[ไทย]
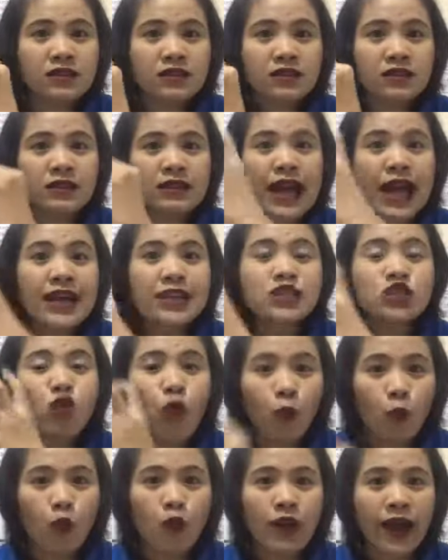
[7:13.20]
หน้าศ
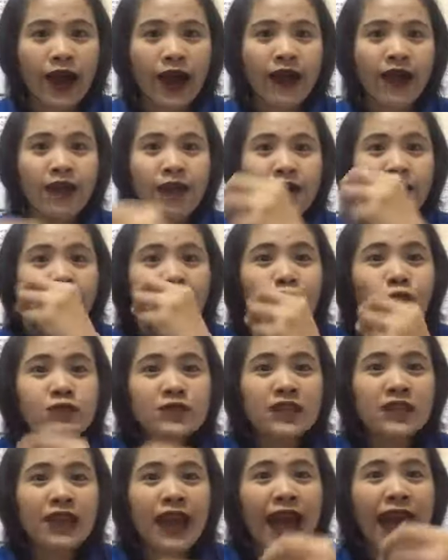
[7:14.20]
พคุณอ่ะเขา
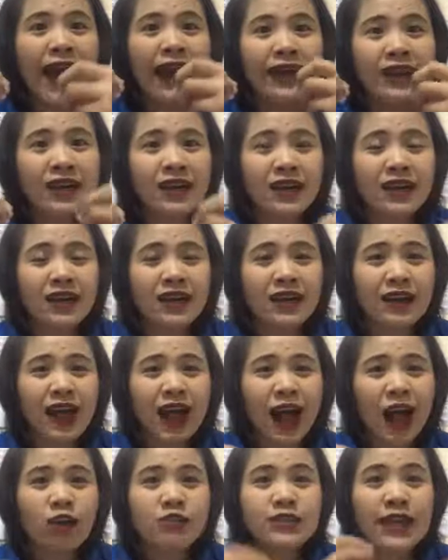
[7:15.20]
จะอ่าน
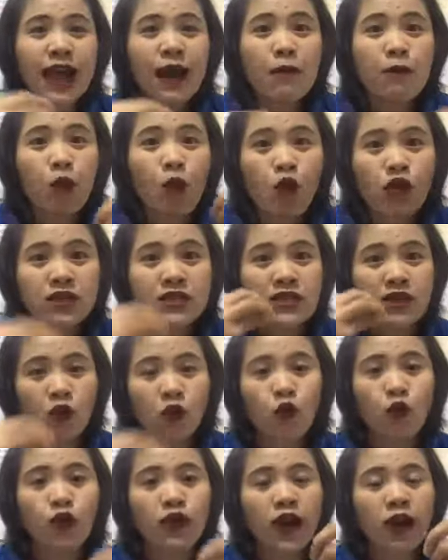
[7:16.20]
เขาจะเอาพูดถึง
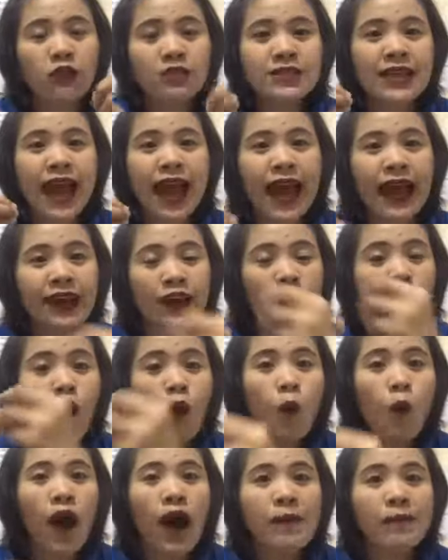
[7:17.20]
คุณเขาจะอ่านข้อ
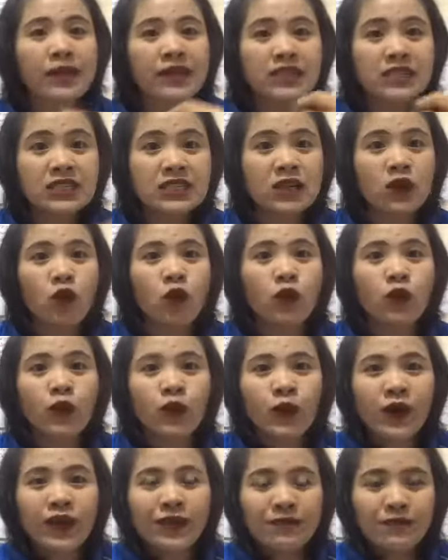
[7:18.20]
ความนั้นถึงคุณด้วย